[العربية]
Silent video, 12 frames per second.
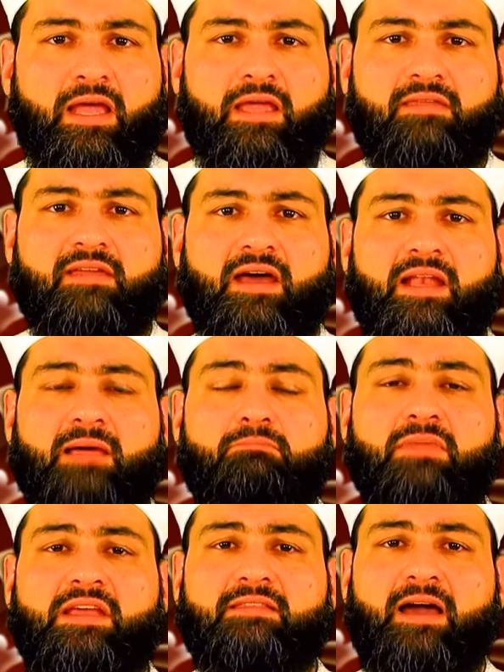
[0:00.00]
اذا
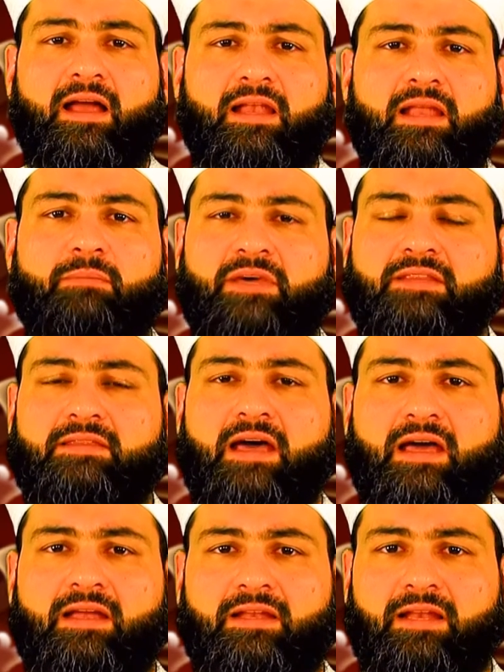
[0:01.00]
لم يتعلم عند
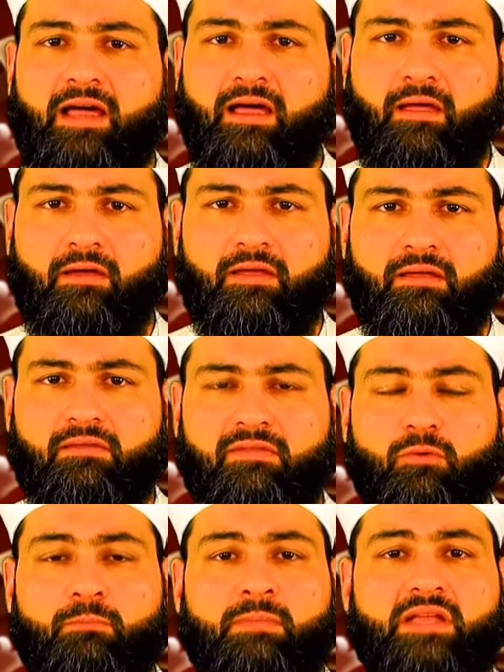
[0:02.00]
اهل الحق
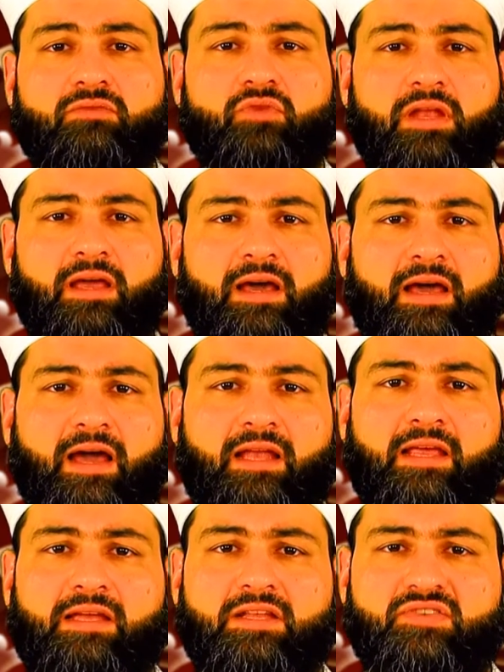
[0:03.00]
ثم اطلع
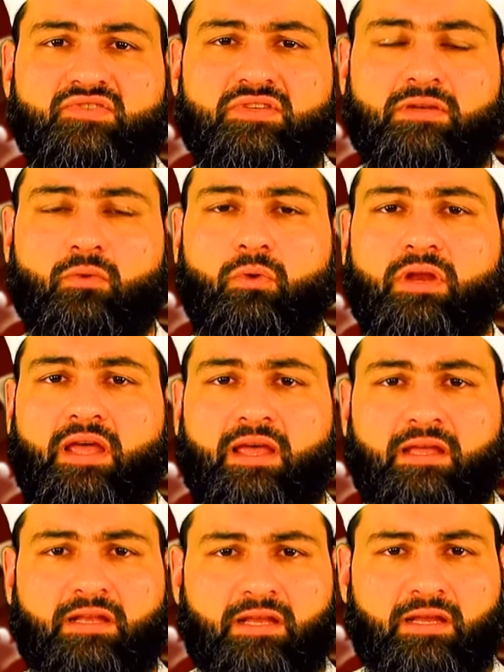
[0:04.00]
على نص
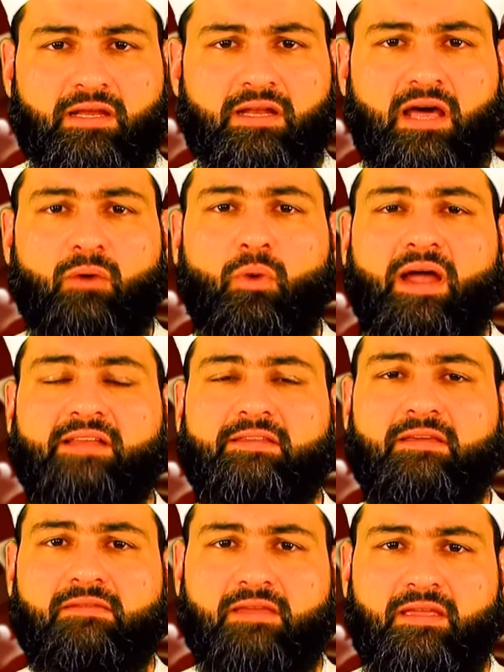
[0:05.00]
قراني او
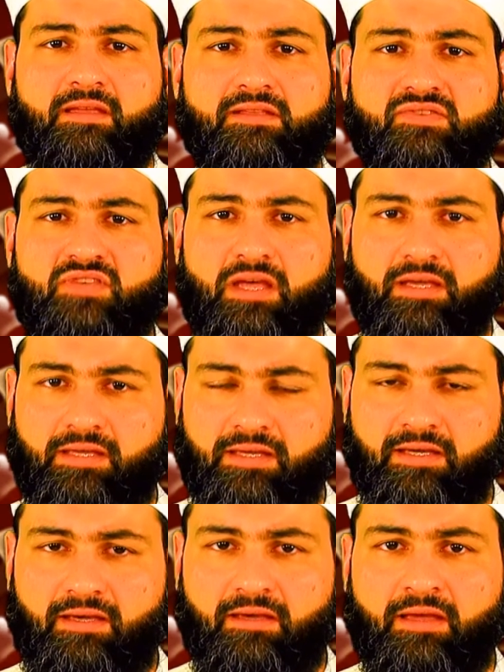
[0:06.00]
حديثي
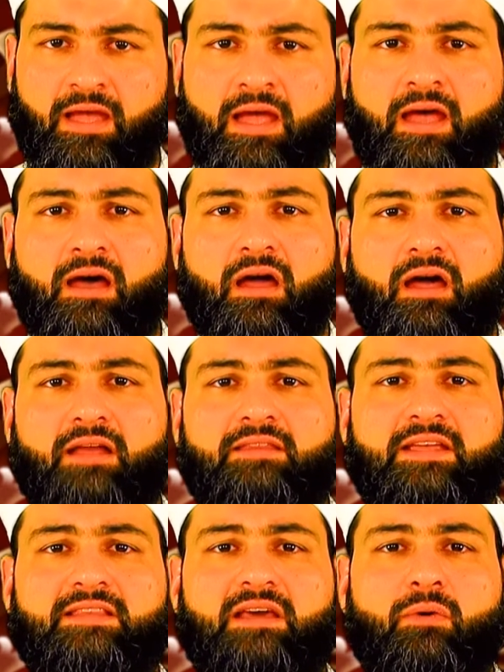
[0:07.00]
صحيح
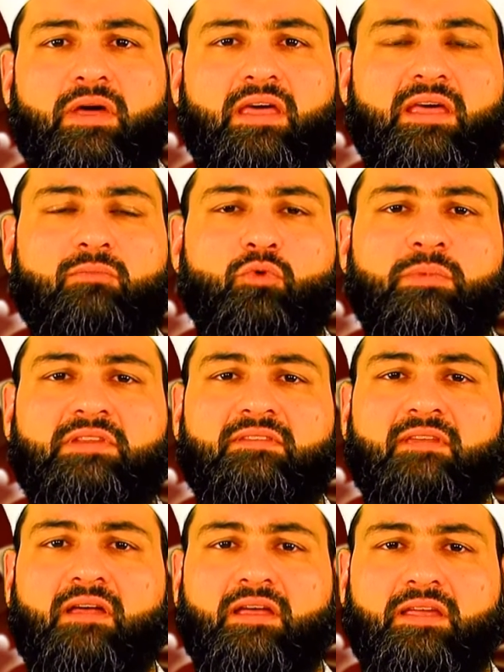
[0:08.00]
قد يتوهم من
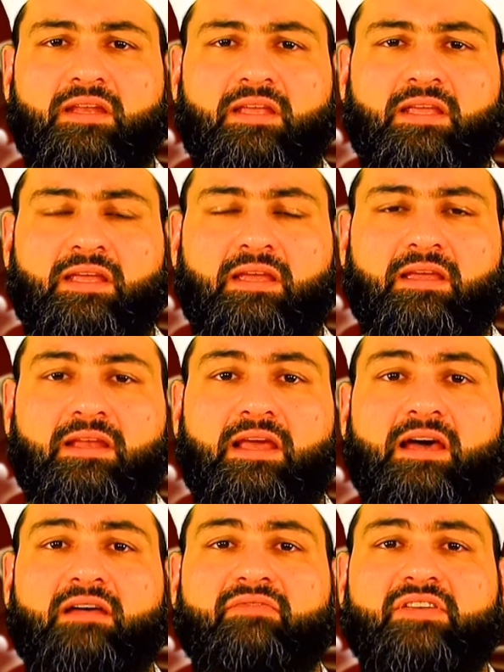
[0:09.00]
ظاهره
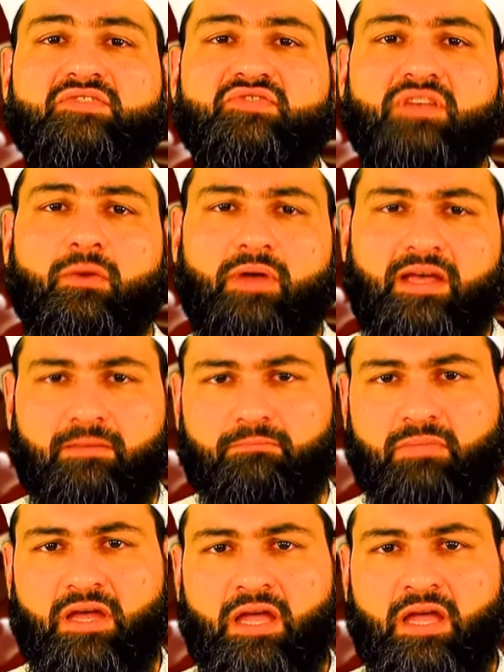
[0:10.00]
خلاف الصواب